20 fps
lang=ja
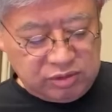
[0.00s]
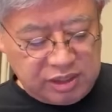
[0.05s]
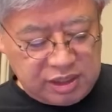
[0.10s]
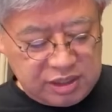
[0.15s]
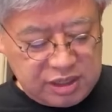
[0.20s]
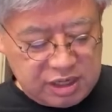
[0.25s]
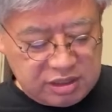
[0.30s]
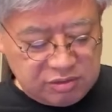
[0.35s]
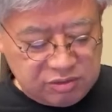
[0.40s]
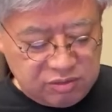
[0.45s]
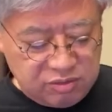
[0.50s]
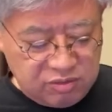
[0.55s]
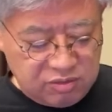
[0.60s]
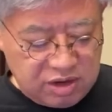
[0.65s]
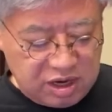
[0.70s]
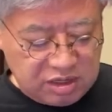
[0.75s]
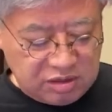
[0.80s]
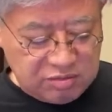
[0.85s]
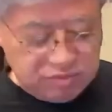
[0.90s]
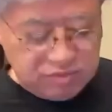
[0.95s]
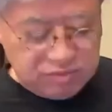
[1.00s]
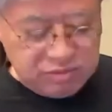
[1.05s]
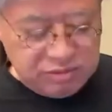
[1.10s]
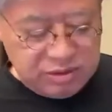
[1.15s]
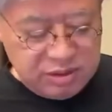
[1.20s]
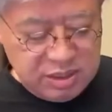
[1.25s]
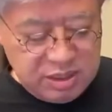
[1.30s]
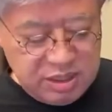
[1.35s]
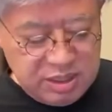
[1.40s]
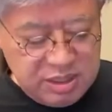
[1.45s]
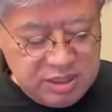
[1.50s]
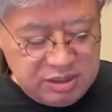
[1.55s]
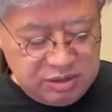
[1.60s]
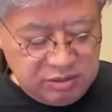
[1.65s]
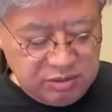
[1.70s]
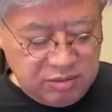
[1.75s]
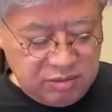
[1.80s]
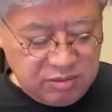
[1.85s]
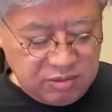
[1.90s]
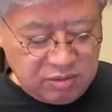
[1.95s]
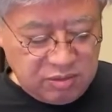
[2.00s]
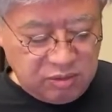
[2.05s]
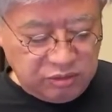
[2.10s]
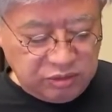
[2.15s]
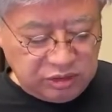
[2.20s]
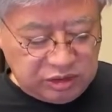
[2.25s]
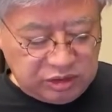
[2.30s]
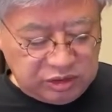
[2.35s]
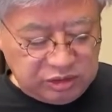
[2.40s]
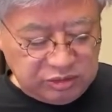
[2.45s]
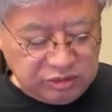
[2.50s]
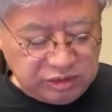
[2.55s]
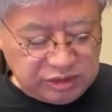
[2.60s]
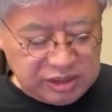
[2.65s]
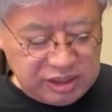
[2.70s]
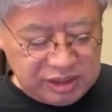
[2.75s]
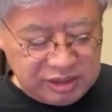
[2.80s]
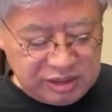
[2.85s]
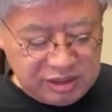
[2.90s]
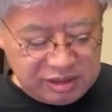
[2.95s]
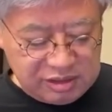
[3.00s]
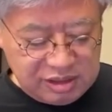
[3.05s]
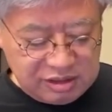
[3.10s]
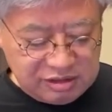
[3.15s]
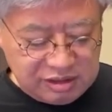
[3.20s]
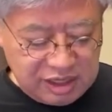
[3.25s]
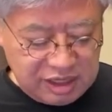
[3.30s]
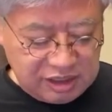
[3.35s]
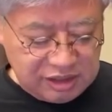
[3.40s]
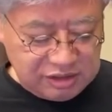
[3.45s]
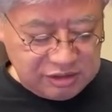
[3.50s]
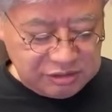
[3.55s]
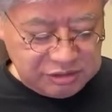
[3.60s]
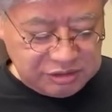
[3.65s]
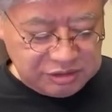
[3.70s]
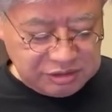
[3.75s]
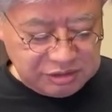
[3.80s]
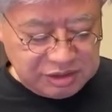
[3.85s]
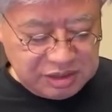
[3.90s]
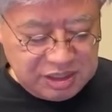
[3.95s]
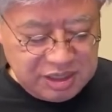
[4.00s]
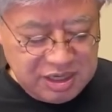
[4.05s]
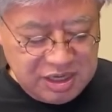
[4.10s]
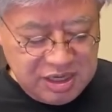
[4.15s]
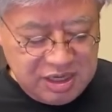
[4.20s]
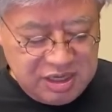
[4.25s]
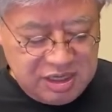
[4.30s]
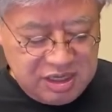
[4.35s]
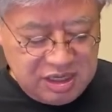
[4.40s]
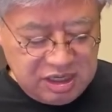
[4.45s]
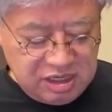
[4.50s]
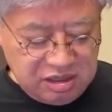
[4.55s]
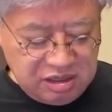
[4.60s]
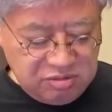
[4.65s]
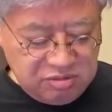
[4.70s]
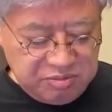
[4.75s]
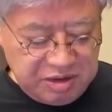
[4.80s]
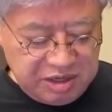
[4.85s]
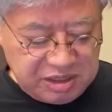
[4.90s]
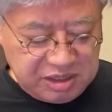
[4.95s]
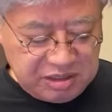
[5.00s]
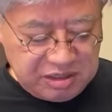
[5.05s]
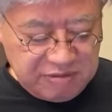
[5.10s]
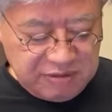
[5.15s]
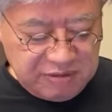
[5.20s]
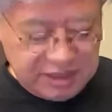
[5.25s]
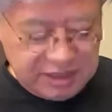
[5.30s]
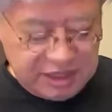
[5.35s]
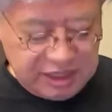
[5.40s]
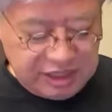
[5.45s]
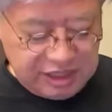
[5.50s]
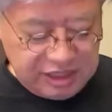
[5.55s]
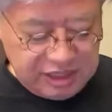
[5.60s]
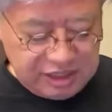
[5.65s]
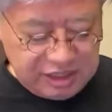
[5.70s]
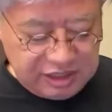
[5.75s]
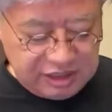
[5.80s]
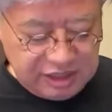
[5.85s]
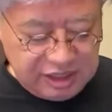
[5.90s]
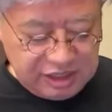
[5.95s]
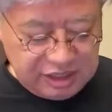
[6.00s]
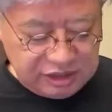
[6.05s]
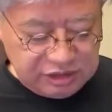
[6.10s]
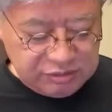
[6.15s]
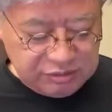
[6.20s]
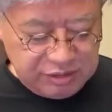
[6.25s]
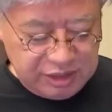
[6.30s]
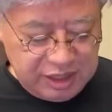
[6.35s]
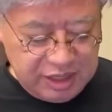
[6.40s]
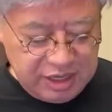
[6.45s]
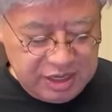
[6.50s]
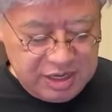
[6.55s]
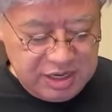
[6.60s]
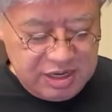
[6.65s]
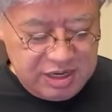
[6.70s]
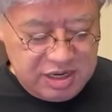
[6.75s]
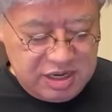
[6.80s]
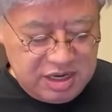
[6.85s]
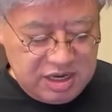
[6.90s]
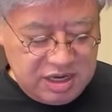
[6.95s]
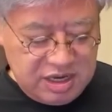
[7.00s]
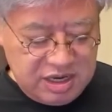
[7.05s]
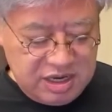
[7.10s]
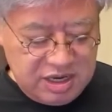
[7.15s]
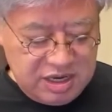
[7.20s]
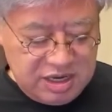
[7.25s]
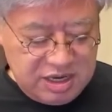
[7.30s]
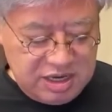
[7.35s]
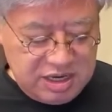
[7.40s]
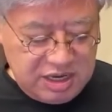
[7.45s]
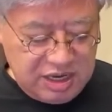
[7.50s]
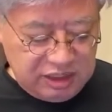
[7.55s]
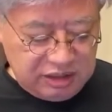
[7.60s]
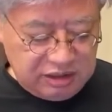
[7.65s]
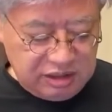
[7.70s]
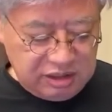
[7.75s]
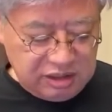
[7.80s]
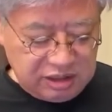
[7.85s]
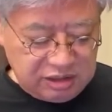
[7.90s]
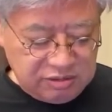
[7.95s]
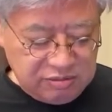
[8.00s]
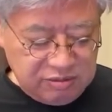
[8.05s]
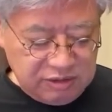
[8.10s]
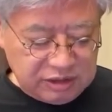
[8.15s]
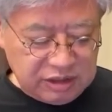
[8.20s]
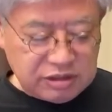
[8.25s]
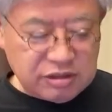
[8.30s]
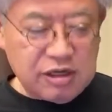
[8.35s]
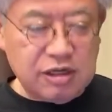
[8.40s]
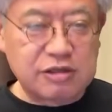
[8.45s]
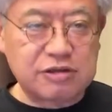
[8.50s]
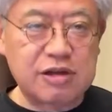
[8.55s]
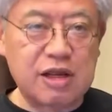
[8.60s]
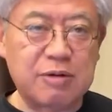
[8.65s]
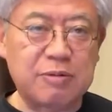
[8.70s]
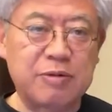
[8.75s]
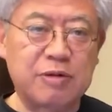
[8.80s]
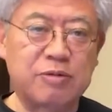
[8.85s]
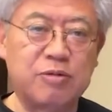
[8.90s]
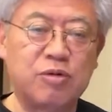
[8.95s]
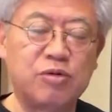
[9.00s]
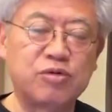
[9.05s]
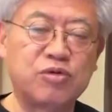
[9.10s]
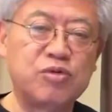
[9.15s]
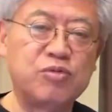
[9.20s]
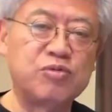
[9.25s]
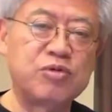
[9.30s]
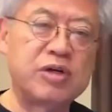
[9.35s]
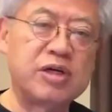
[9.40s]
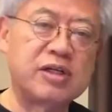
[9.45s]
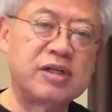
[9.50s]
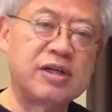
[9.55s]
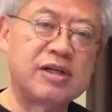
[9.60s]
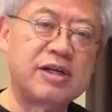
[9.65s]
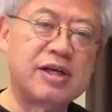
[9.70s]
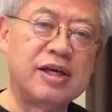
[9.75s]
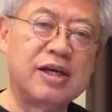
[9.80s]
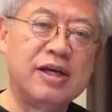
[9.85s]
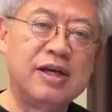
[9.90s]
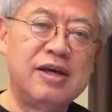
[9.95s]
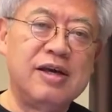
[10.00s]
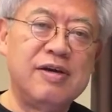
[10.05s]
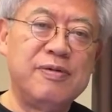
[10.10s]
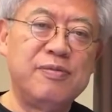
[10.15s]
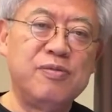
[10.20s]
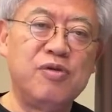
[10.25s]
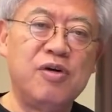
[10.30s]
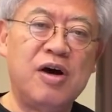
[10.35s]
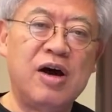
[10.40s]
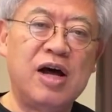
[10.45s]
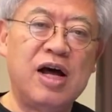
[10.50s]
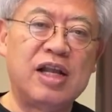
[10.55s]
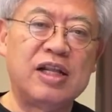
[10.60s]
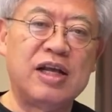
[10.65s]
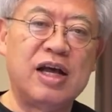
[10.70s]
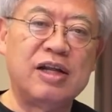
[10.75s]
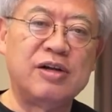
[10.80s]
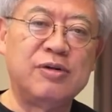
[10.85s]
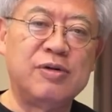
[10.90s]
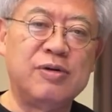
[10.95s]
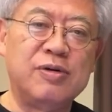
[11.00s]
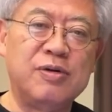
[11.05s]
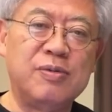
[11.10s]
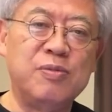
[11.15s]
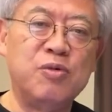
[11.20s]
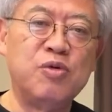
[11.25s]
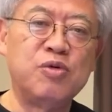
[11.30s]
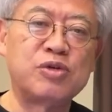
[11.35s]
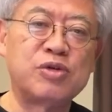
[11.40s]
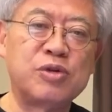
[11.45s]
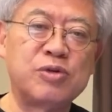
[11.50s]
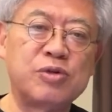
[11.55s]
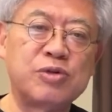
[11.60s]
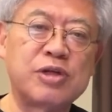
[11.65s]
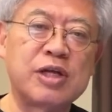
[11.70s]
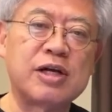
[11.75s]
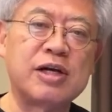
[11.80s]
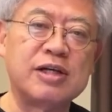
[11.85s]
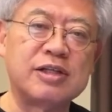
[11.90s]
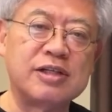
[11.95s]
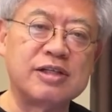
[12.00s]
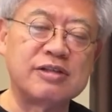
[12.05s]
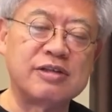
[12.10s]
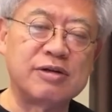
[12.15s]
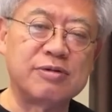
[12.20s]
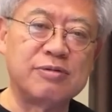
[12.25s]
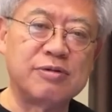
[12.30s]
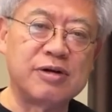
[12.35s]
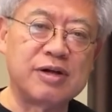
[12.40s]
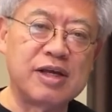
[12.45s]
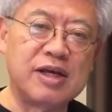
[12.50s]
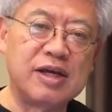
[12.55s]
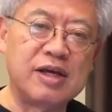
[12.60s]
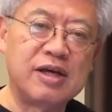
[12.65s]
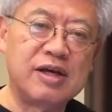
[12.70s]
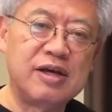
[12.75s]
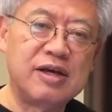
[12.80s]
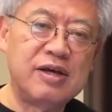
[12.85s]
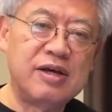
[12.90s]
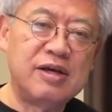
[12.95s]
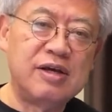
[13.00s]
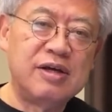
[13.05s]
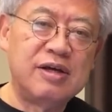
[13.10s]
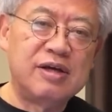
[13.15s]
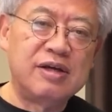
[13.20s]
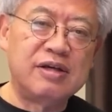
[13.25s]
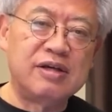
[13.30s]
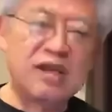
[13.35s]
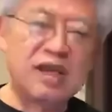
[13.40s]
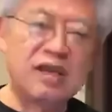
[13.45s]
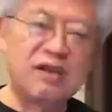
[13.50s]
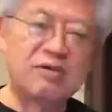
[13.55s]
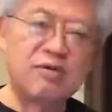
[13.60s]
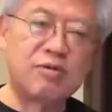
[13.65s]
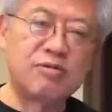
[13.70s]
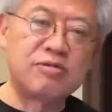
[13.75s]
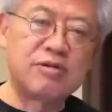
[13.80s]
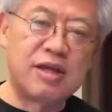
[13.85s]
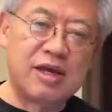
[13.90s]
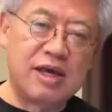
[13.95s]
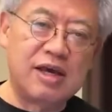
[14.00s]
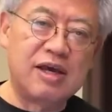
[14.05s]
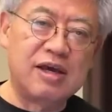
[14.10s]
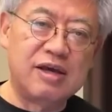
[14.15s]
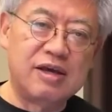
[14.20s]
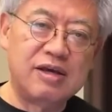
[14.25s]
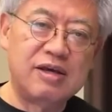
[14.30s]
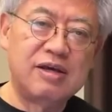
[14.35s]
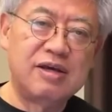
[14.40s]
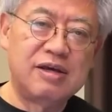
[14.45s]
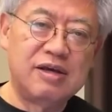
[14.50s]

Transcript: 都大学農学部の昆虫生態学研究室に行くべきではないかなんて話をね、えー、やってんだけど私からすれば高等無形なねもうあの妄想の世界ですねこれね。原告で